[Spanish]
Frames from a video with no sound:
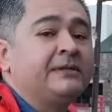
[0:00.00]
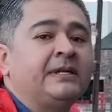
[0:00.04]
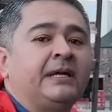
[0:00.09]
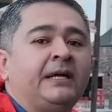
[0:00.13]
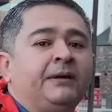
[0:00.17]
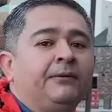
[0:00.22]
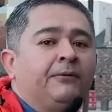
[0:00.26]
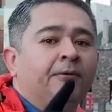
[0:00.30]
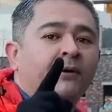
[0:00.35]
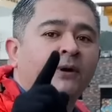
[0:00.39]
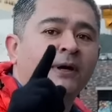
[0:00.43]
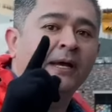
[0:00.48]
se
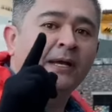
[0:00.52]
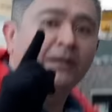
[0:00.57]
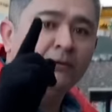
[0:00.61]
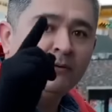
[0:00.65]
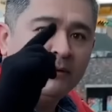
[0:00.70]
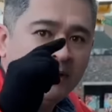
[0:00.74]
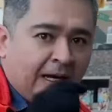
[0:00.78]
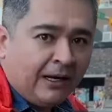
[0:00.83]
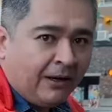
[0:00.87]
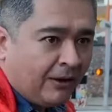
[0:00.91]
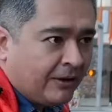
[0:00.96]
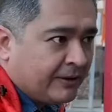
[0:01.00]
equivoque en
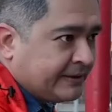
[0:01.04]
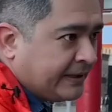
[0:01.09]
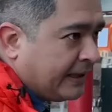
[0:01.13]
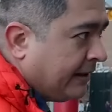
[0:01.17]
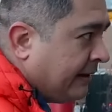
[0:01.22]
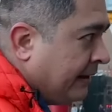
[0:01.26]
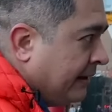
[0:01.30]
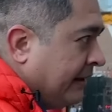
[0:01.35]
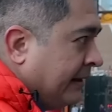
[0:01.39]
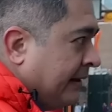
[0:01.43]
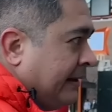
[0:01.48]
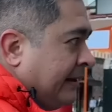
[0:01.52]
una cosa
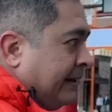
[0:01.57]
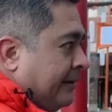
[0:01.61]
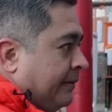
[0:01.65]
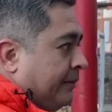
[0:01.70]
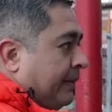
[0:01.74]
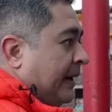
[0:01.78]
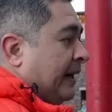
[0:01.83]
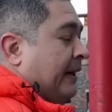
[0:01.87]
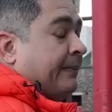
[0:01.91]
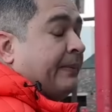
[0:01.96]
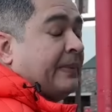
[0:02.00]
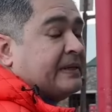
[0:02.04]

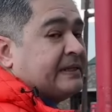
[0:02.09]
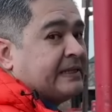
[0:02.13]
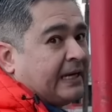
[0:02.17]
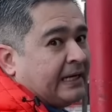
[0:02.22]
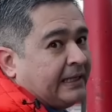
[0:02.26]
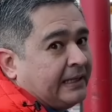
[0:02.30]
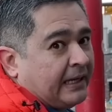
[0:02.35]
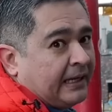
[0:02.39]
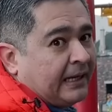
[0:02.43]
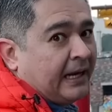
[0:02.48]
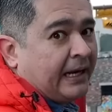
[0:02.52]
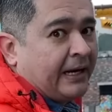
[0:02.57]
para empezar a
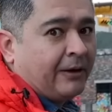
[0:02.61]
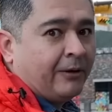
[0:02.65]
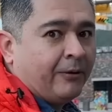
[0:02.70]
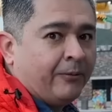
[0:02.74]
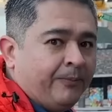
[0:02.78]
atacarlo.